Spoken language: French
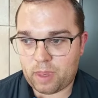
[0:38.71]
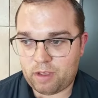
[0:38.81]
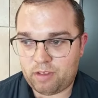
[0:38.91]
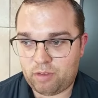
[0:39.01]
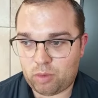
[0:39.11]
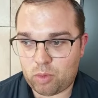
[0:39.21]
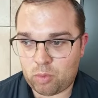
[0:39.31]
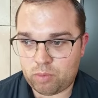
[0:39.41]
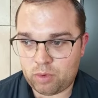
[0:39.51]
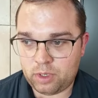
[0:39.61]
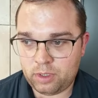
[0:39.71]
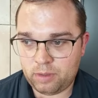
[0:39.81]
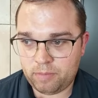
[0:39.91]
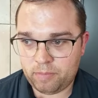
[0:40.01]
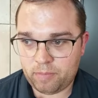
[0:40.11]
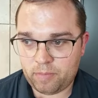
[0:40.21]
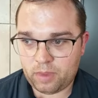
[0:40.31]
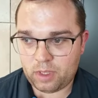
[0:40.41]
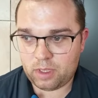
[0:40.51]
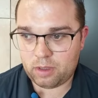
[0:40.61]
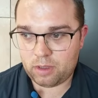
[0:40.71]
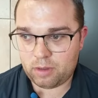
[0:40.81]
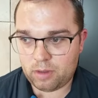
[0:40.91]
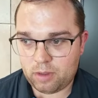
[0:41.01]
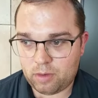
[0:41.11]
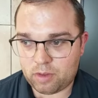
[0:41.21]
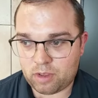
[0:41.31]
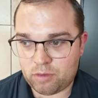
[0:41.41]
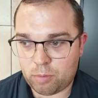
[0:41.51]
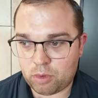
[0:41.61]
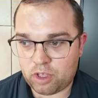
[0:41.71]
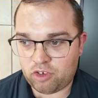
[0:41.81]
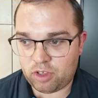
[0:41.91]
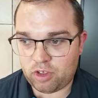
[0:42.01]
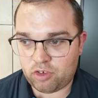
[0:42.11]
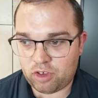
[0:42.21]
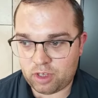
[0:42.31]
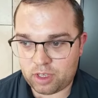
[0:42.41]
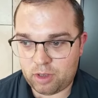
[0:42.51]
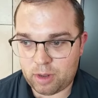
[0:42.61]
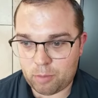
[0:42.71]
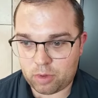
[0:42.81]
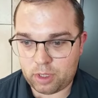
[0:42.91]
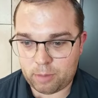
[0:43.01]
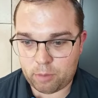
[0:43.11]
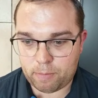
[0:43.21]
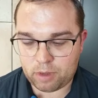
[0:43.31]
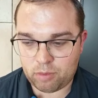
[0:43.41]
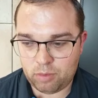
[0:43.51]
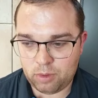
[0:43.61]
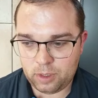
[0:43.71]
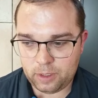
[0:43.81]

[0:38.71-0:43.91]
assise sur le rond-point, en train de se protéger des chiens qui la mordaient un peu partout.